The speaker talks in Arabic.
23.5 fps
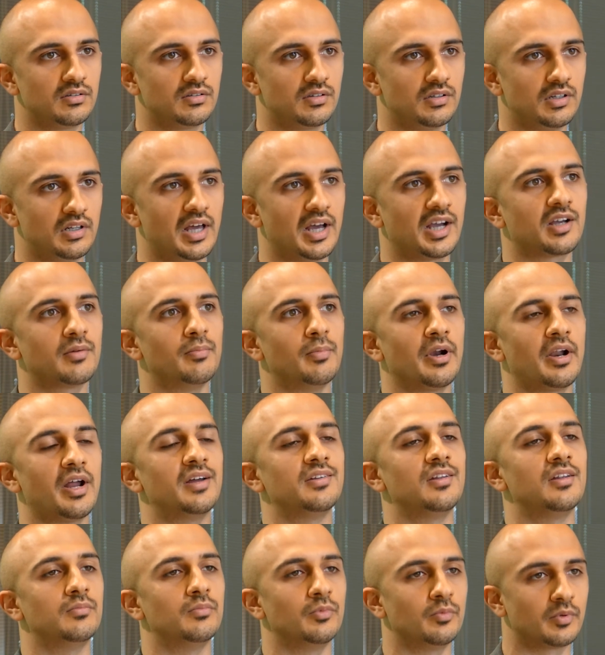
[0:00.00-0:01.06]
لاكبر
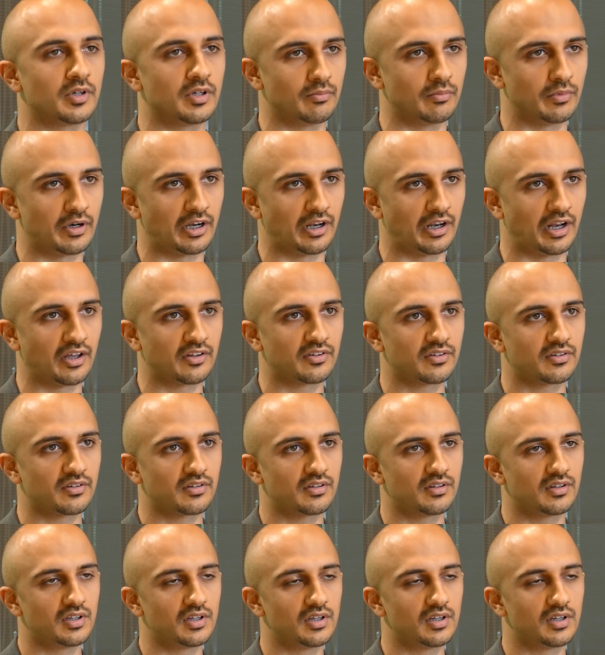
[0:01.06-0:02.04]
عدد ممكن من الناس